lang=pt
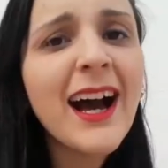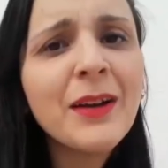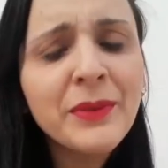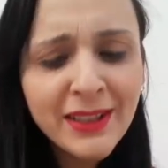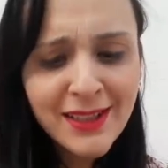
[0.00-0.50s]

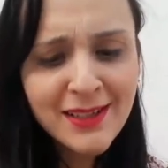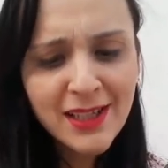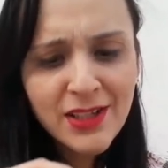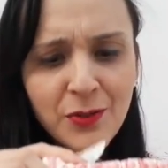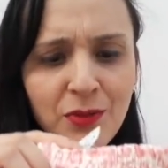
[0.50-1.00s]
Ai, meninas
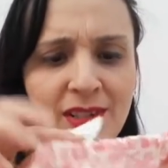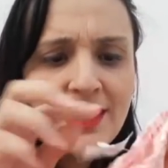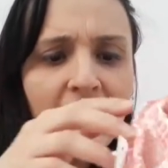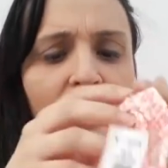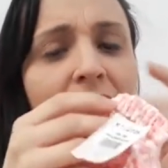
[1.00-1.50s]
esqueci de
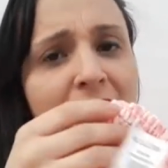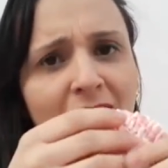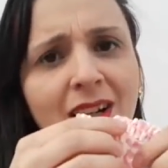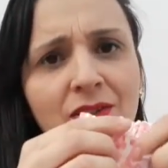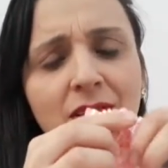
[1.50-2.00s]
mostrar. Olha essa
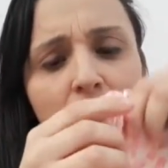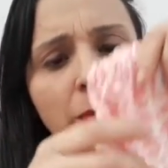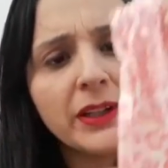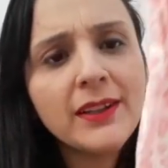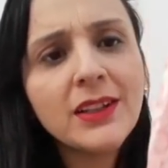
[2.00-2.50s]
calça
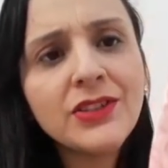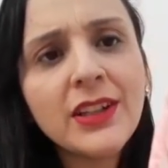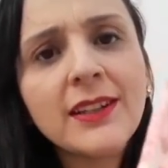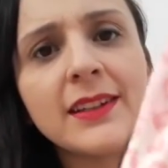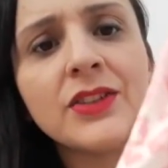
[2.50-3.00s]
comprida,
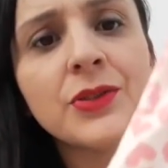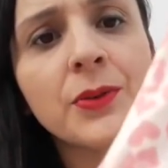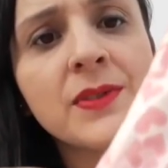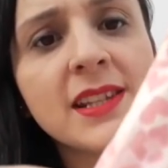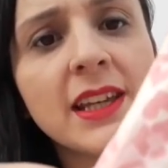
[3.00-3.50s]
gente, de
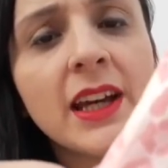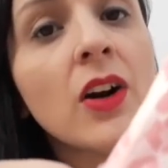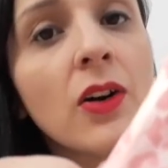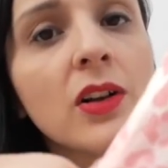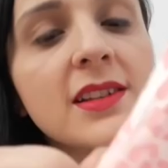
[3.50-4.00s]
oncinha
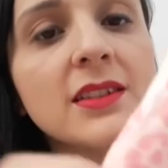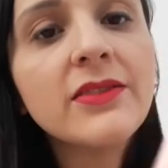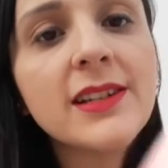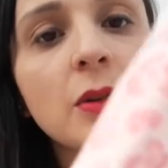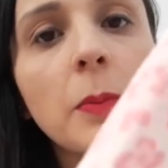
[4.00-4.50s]
rosa.
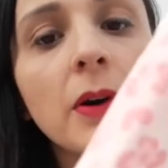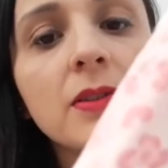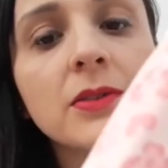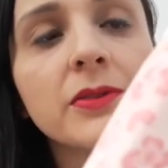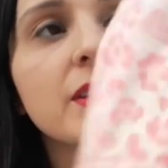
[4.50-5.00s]
Vê se eu
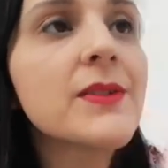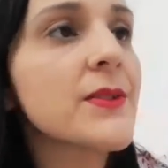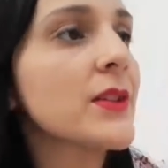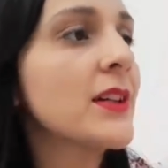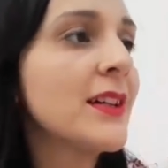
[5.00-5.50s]
posso com isso.